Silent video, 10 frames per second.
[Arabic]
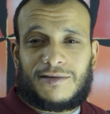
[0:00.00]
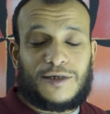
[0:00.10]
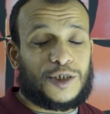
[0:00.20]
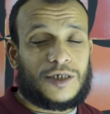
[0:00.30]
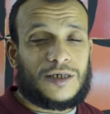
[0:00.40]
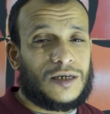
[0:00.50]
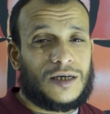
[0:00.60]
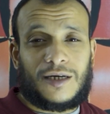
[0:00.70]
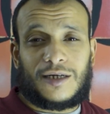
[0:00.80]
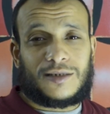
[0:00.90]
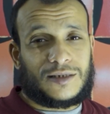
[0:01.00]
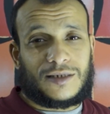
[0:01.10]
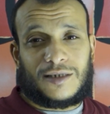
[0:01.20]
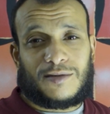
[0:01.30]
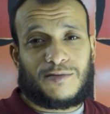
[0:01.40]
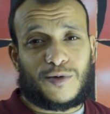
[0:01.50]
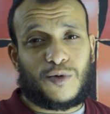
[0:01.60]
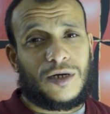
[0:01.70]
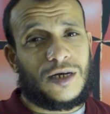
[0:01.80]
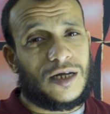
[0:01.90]
نشيل اللزق
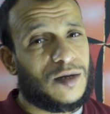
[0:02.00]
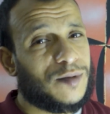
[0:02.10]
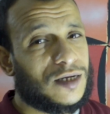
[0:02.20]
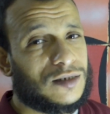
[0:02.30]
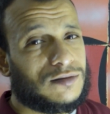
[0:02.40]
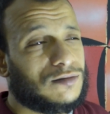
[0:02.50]
بكل امان